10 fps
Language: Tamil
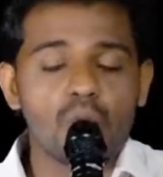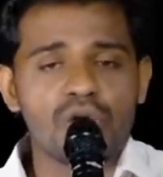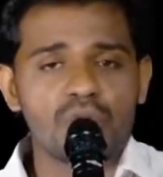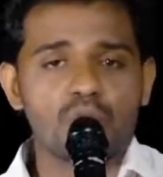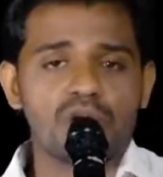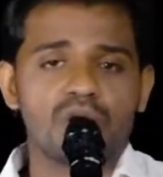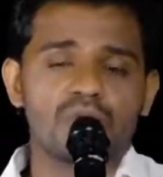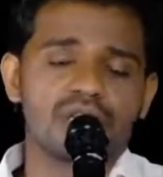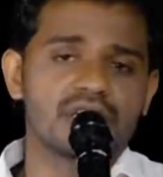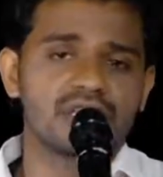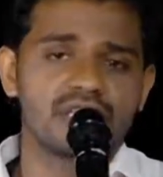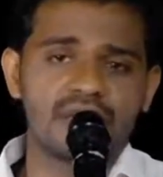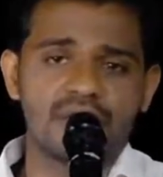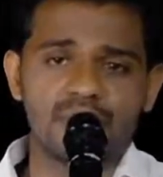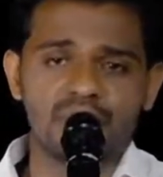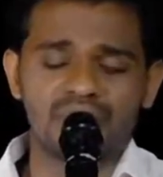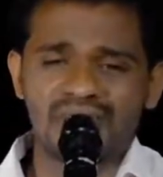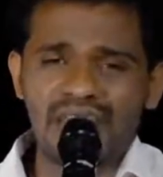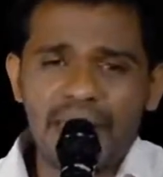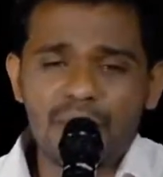உணர்வுள்ள ஒரு இருதயம்
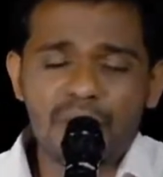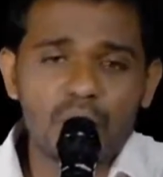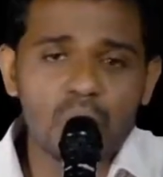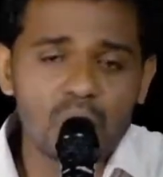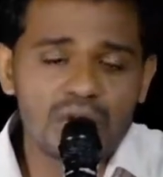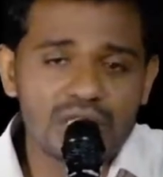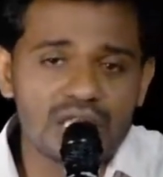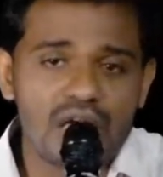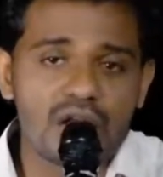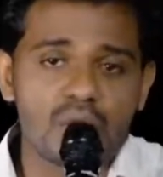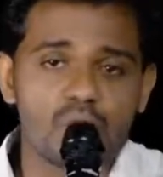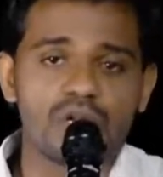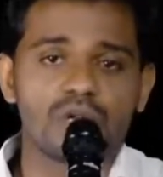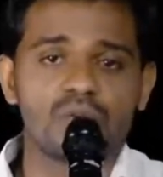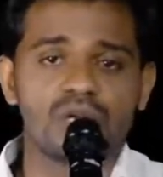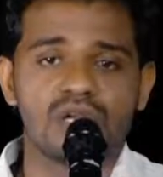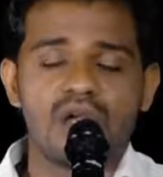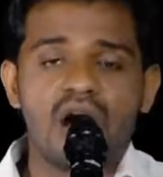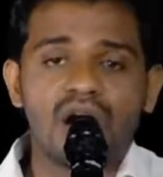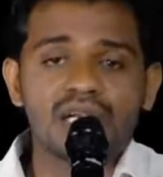தேவனை குறித்ததான உணர்வு
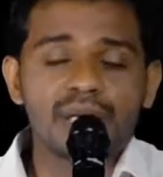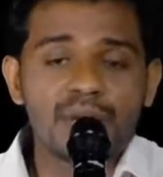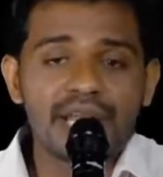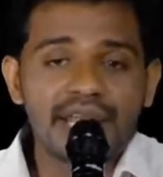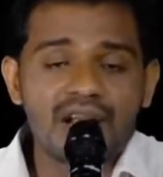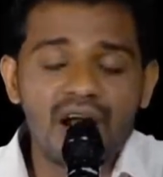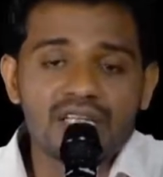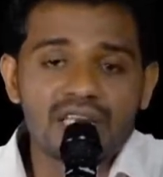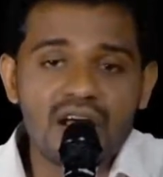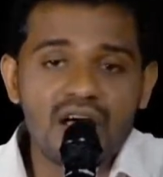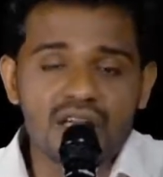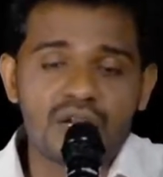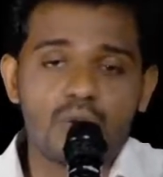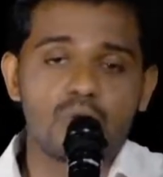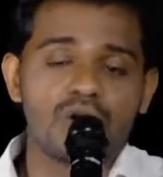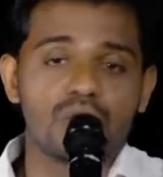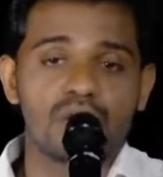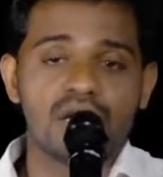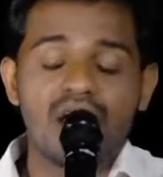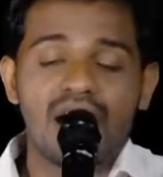ஆண்டவர் என்னை காண்கிறார்ங்கிற
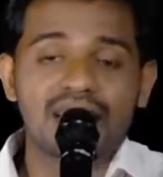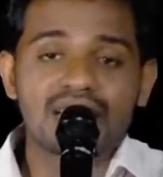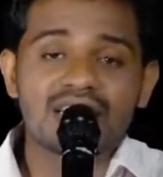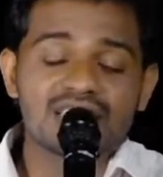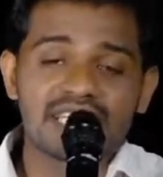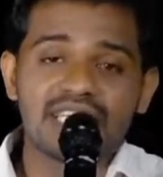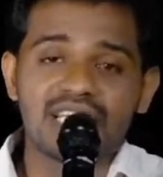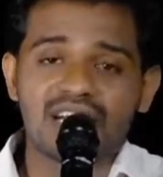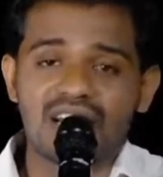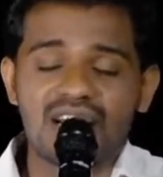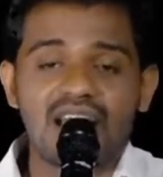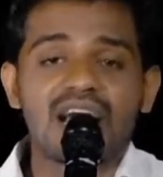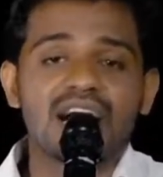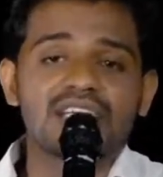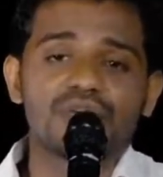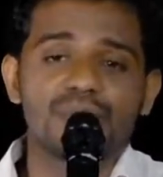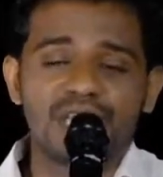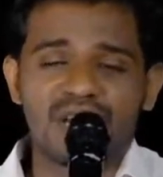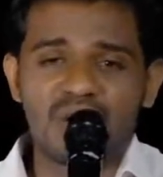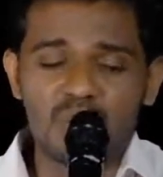உணர்வு அதைத்தான் சங்கீதக்காரன் அழகாய்
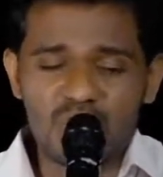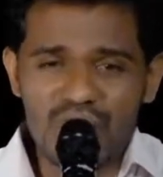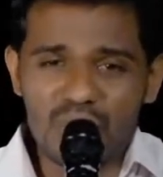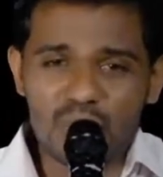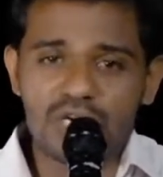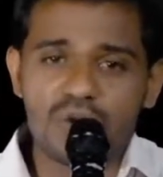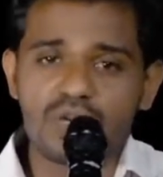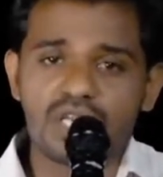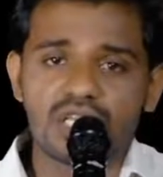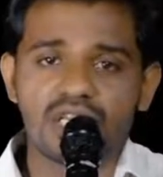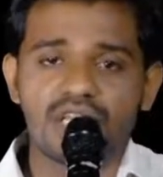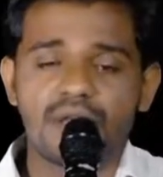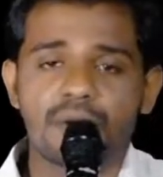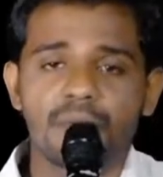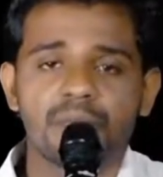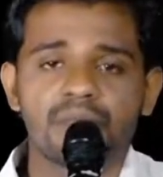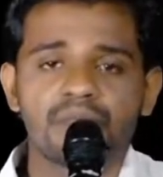ஜெபிக்கிறான் உணர்வுள்ள ஒரு இருதயம்